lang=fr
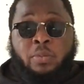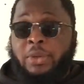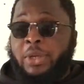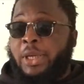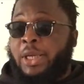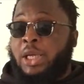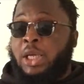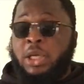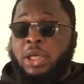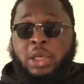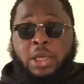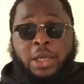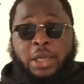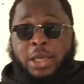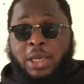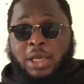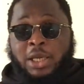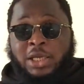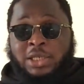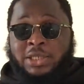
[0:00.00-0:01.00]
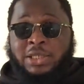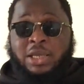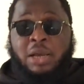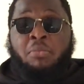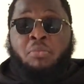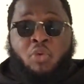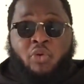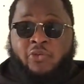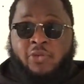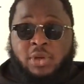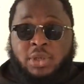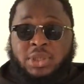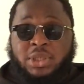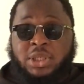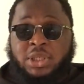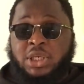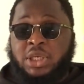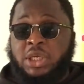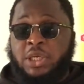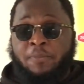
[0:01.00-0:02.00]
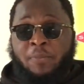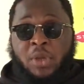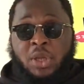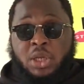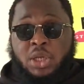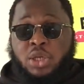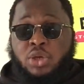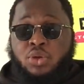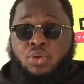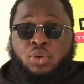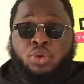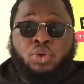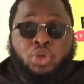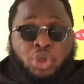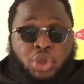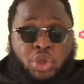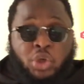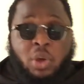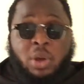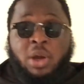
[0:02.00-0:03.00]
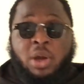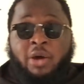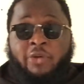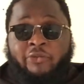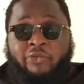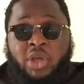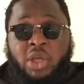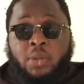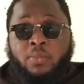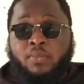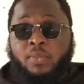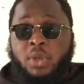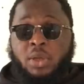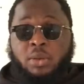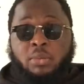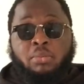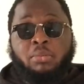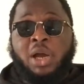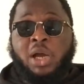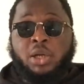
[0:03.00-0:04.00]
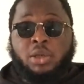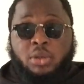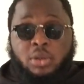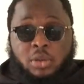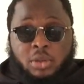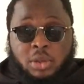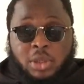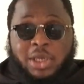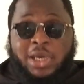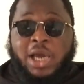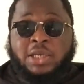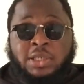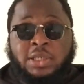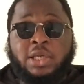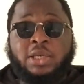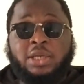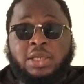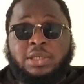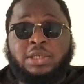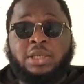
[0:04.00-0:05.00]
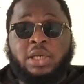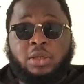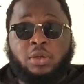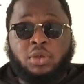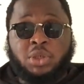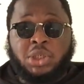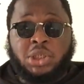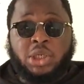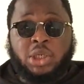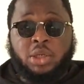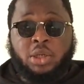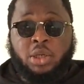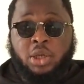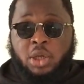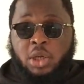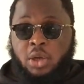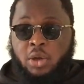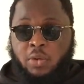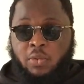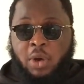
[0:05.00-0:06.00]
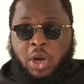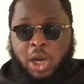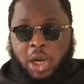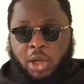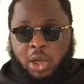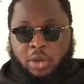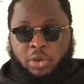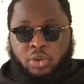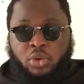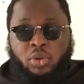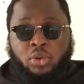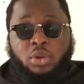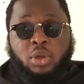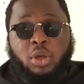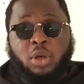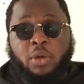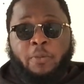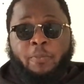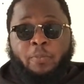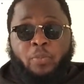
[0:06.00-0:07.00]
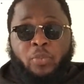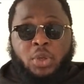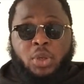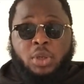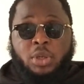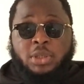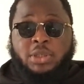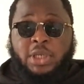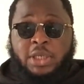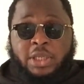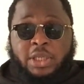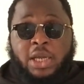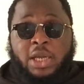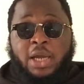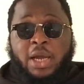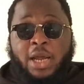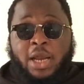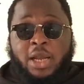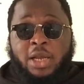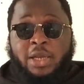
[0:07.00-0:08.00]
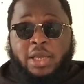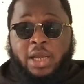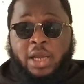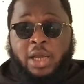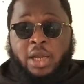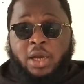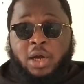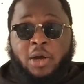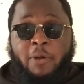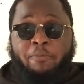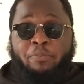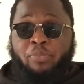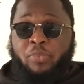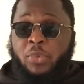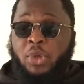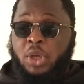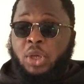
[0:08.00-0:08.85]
et, et, ces mouvances qui, qui ont une seule envie, bah, casser des étrangers. Voilà. Donc, euh, c'était la LDNA.